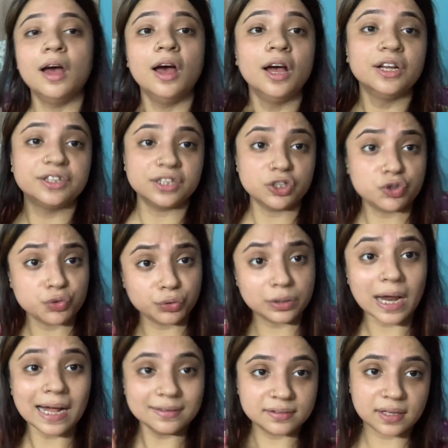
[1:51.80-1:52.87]
সেই শ্যুটটা
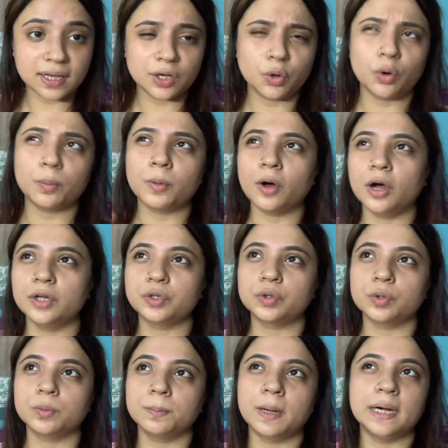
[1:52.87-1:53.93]
আজকেই করব হয়তো
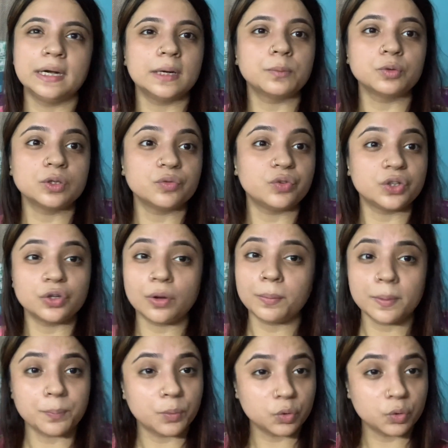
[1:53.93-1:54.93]
মানডের মধ্যে ভিডিও আমরা